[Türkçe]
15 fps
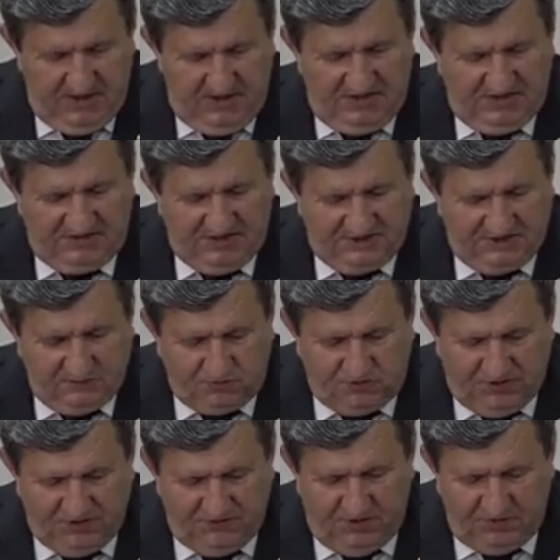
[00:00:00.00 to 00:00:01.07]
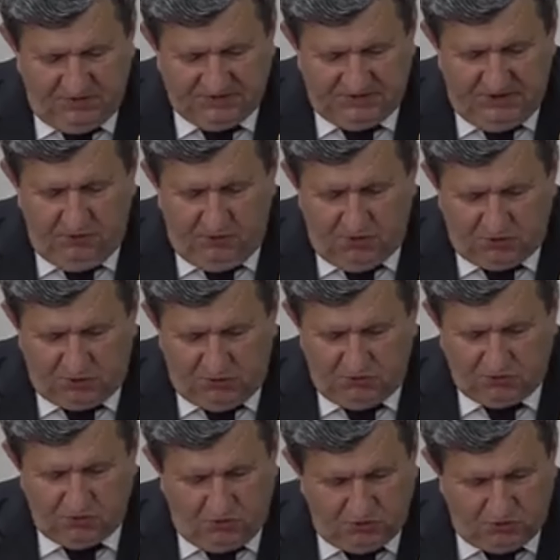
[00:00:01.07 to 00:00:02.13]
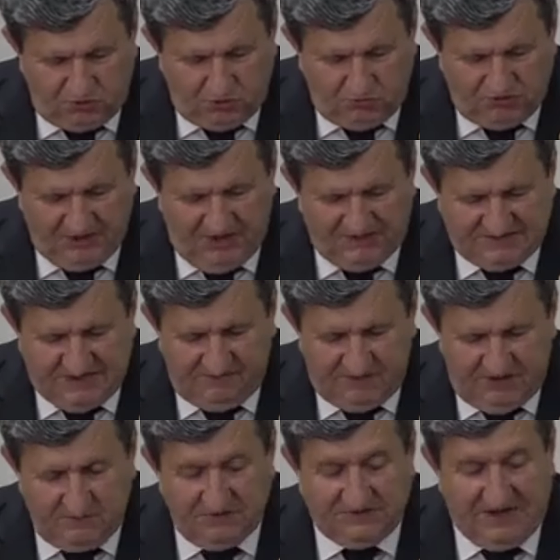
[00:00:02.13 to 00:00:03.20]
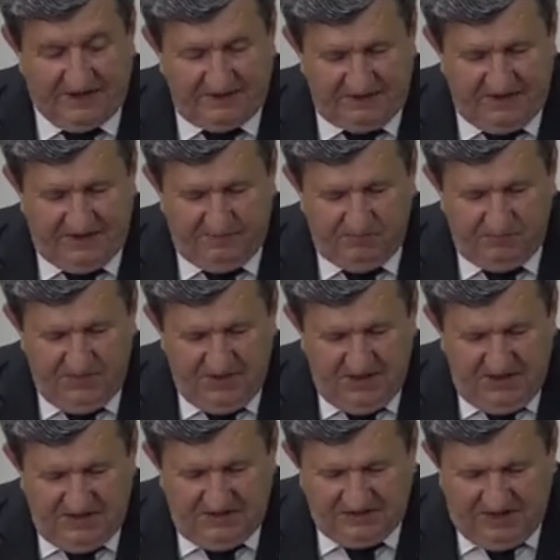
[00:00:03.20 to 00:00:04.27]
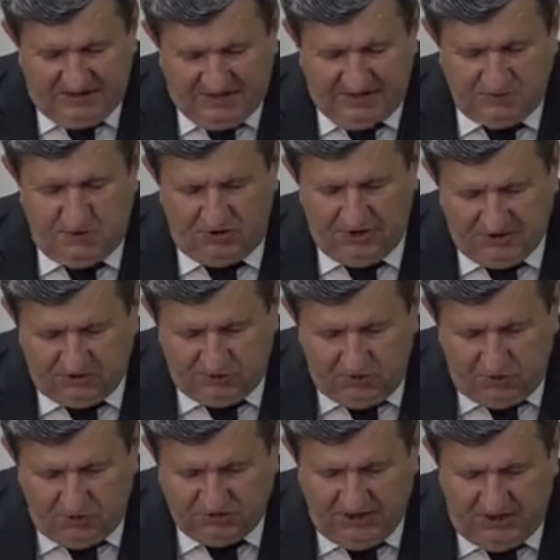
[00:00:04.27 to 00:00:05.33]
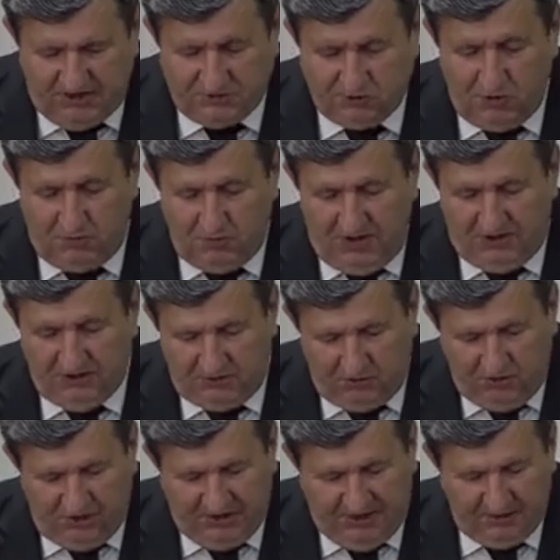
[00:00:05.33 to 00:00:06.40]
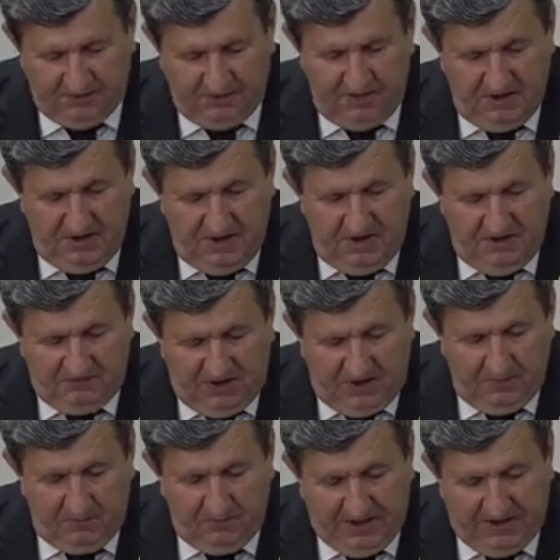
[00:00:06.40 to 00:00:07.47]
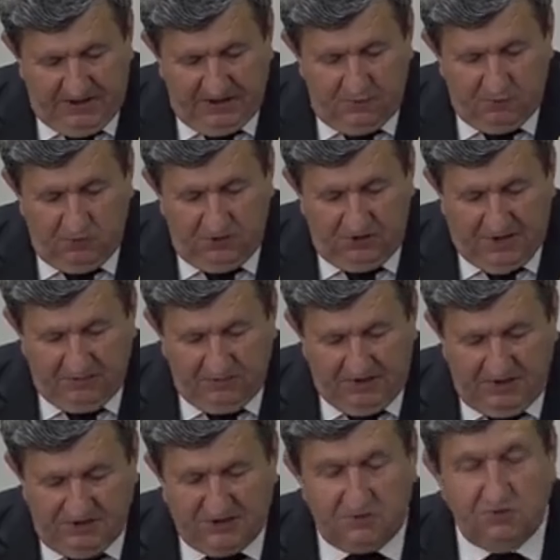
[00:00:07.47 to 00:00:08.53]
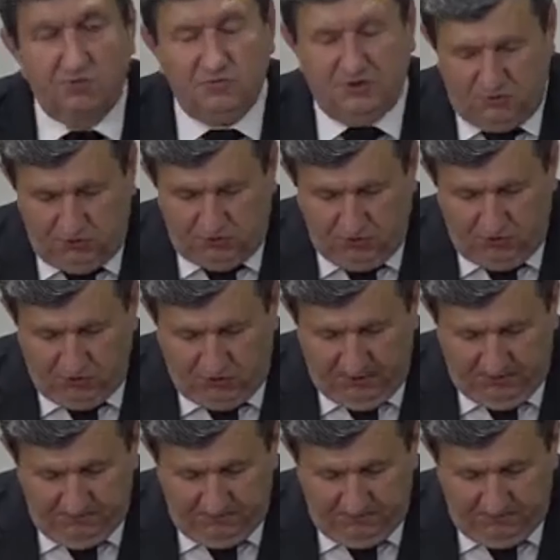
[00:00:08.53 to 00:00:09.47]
Seçim süreci ve öncesinde görüştüğümüz, konuştuğumuz esnaflarımız dertli. Zaten zor geçiniyoruz, hayat çok pahalı diyorlar. Ve Pendik uyuyan bir ilçe durumuna düşürüldü.